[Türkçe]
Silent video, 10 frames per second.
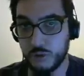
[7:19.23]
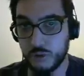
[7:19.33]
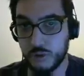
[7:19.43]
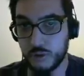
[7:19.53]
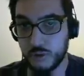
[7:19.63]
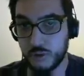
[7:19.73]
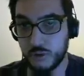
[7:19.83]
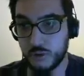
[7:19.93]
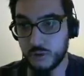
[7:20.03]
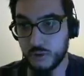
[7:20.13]
Bu arada
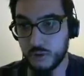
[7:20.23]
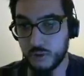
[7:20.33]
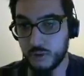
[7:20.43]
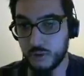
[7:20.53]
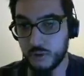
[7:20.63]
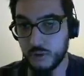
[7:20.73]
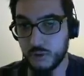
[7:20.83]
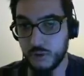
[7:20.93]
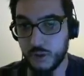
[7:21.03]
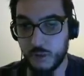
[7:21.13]
olur olur.
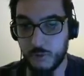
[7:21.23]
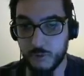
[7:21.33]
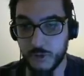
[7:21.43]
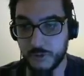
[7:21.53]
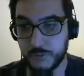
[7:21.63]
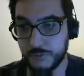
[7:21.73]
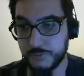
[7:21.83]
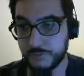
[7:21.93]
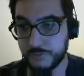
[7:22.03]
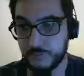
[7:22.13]
Direkt Tamamdır. girebilirsin.
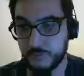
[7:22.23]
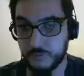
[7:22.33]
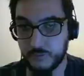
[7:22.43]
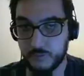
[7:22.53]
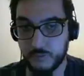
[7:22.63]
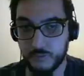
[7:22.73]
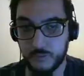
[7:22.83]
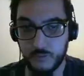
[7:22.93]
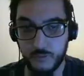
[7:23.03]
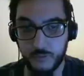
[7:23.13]
Kaç? 17 saniye
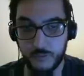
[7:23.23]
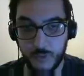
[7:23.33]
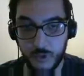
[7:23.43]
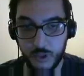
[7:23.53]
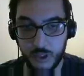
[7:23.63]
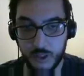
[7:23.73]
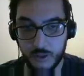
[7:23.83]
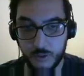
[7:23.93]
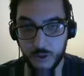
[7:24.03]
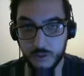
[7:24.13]
mi?
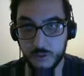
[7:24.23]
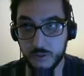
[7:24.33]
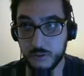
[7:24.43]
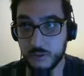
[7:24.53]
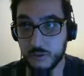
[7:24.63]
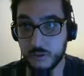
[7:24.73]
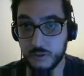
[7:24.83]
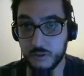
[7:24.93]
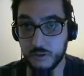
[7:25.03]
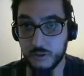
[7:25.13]
Herhalde öyle. yengeci
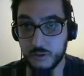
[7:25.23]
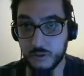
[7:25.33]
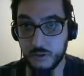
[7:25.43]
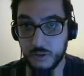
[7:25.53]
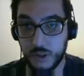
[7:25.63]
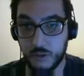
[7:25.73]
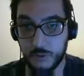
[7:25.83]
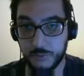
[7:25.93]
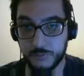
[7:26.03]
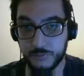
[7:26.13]
kesebilirsin. Tamam.